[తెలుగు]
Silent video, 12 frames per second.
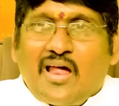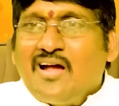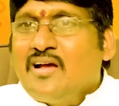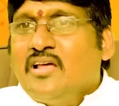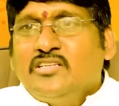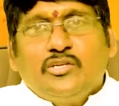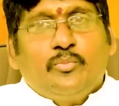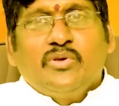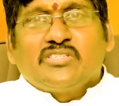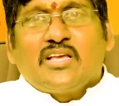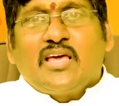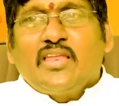రాంగ్ అని
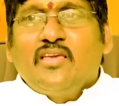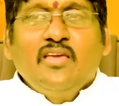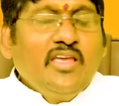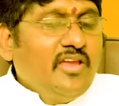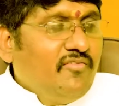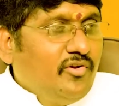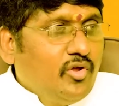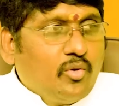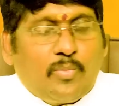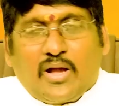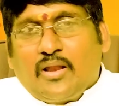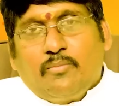చెప్పేసి కానీ ఈ వీడియోను
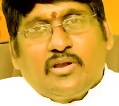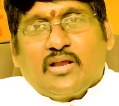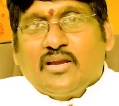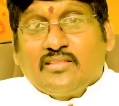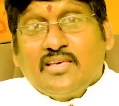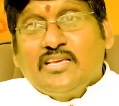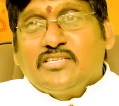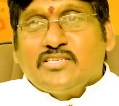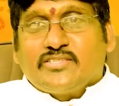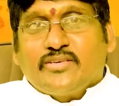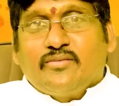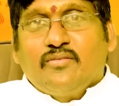పక్కన పెట్టకండి
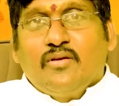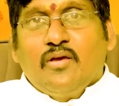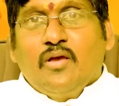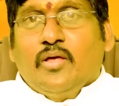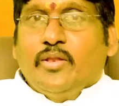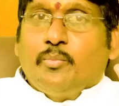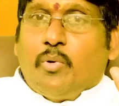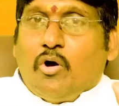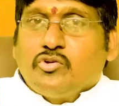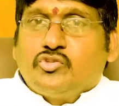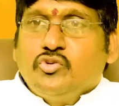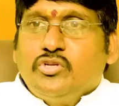దయచేసి నేను
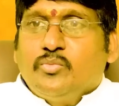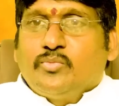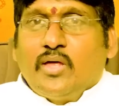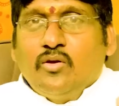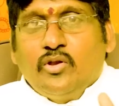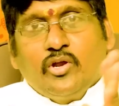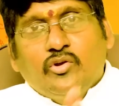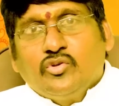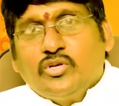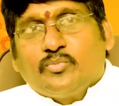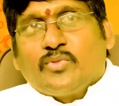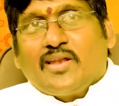పాజిటివ్ చెప్తాను నెగిటివ్
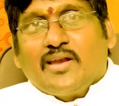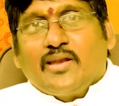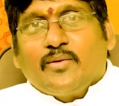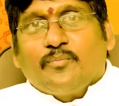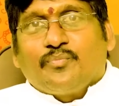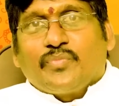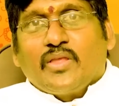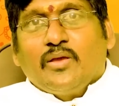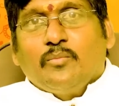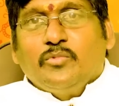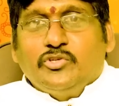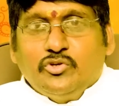చెప్తానండి
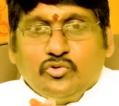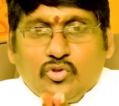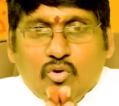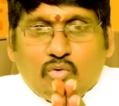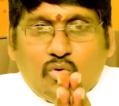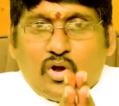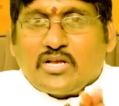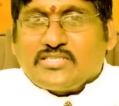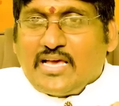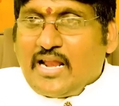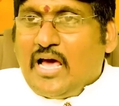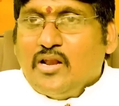మీ జీవితం
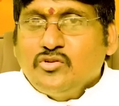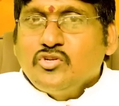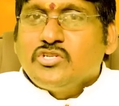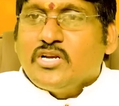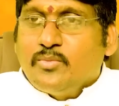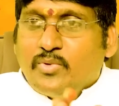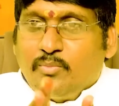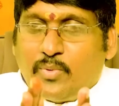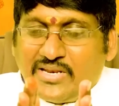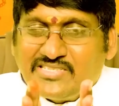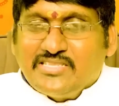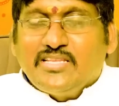ఒక్కసారి ఆలోచించండి మీ
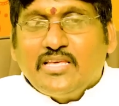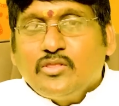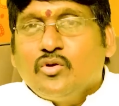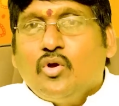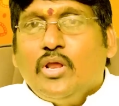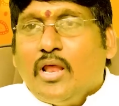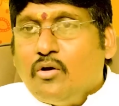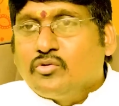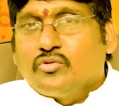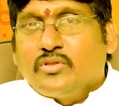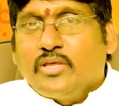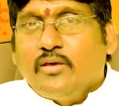పరిస్థితి ఎందుకు ఇలా
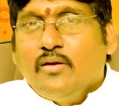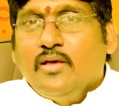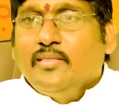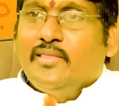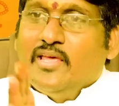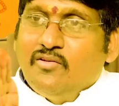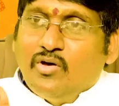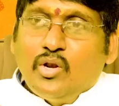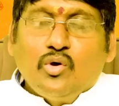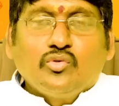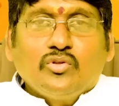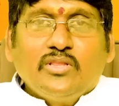అవుతుంది దేనివల్ల
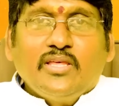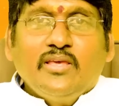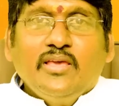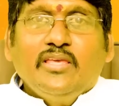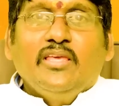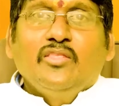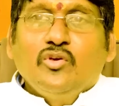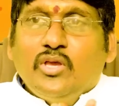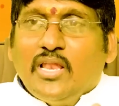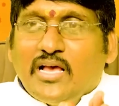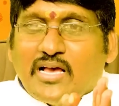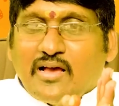అవుతుంది ఎందుకు
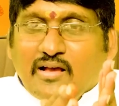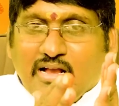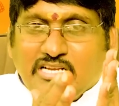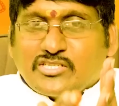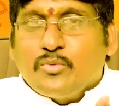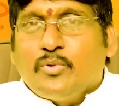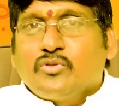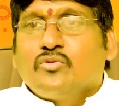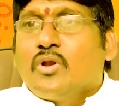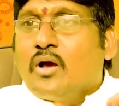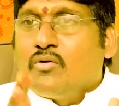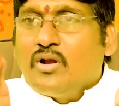ఇలా
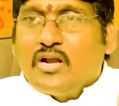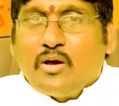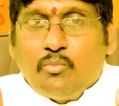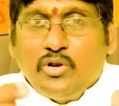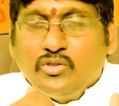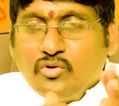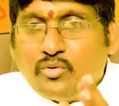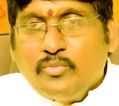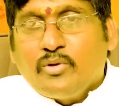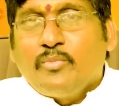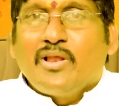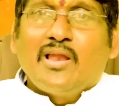కష్టపడుతున్నా కూడా డబ్బులు ఎందుకు
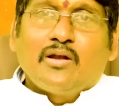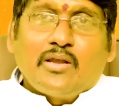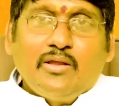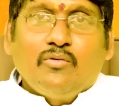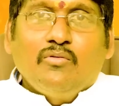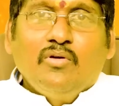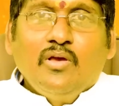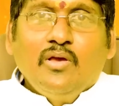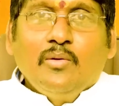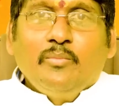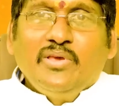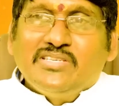మీరు మిగలట్లేవు
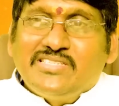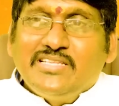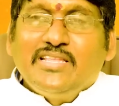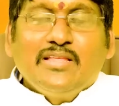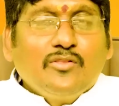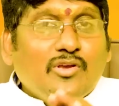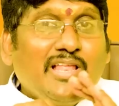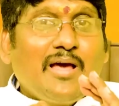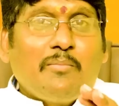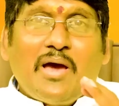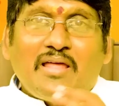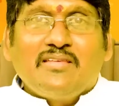మీ స్థితి ఎందుకు ఇలా
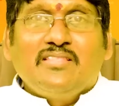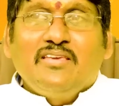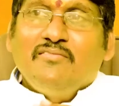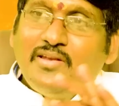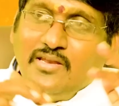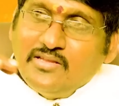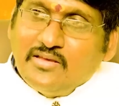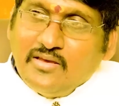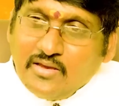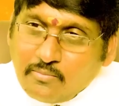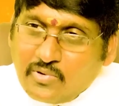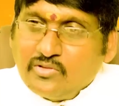మారింది ఇవన్నీ
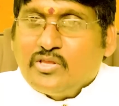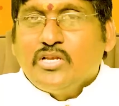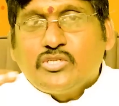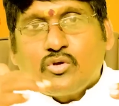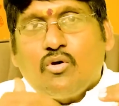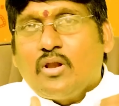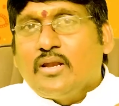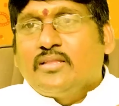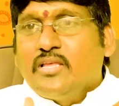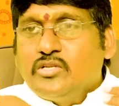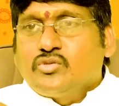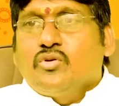మనం తెలుసుకోవాలని
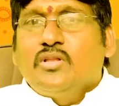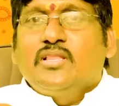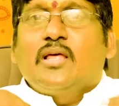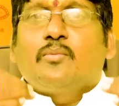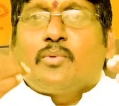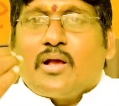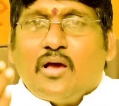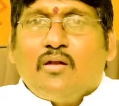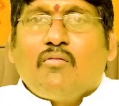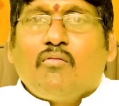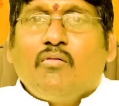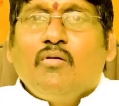తెలుసుకుని దాని
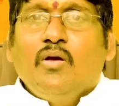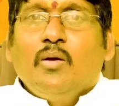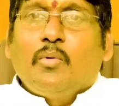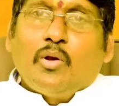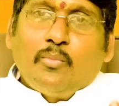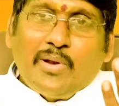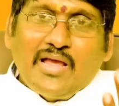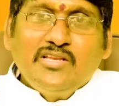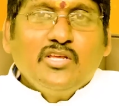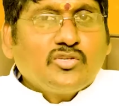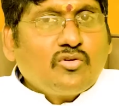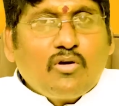ప్రకారం మనం ప్లాన్
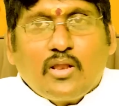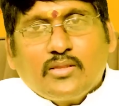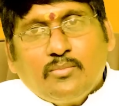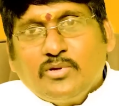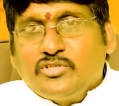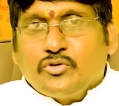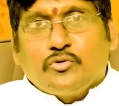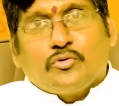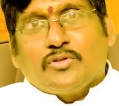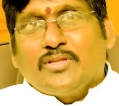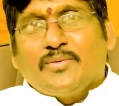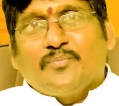చేసుకోగలితే మంచిగా
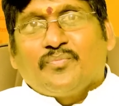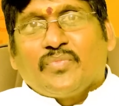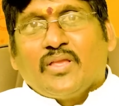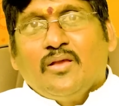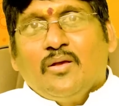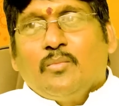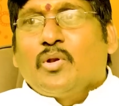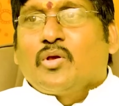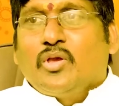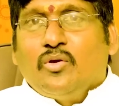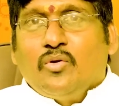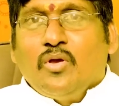ఉంటుంది
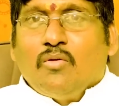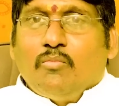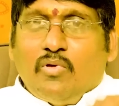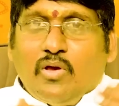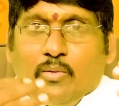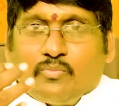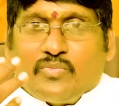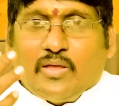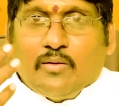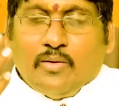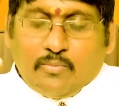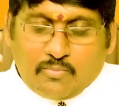మనకి
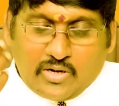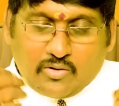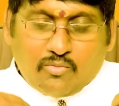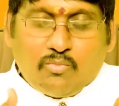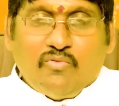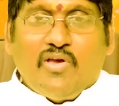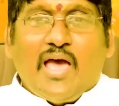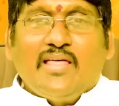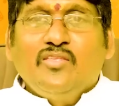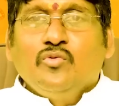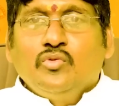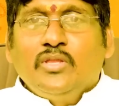మనకు
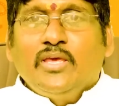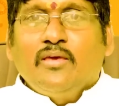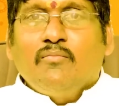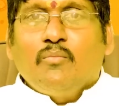వ్యాధి ఉంది